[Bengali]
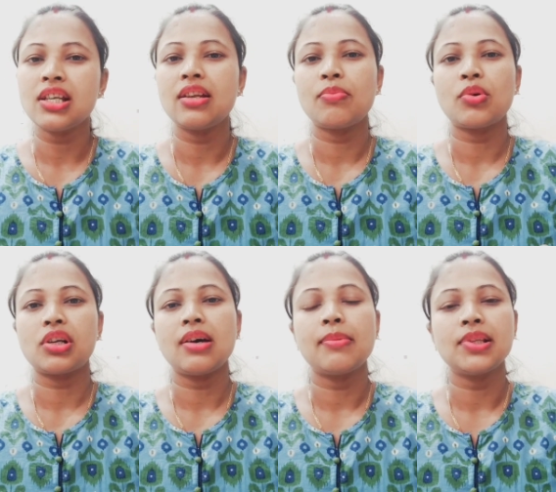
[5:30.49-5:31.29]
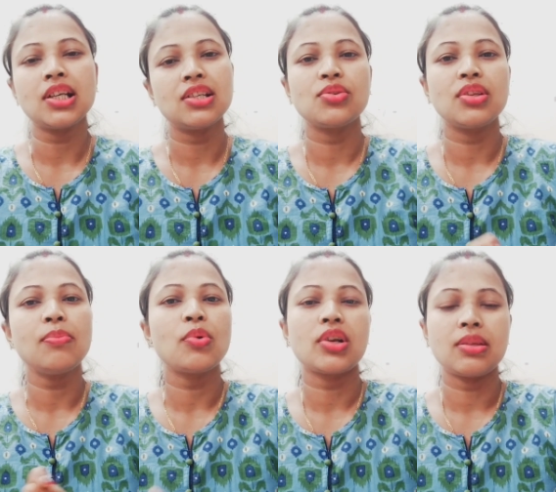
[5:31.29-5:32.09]
সেই রিপোর্টটা আমাদের কিছুদিন
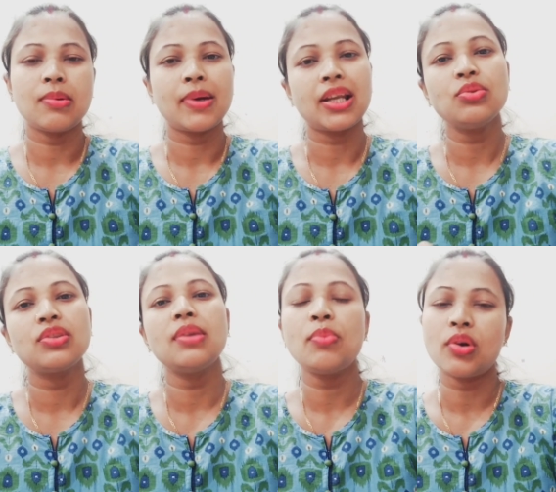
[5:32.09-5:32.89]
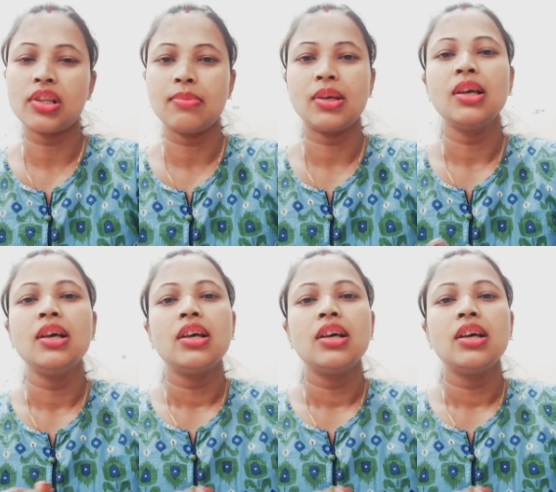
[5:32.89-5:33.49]
পরে দিবে মানে দুদিন পরে দিবে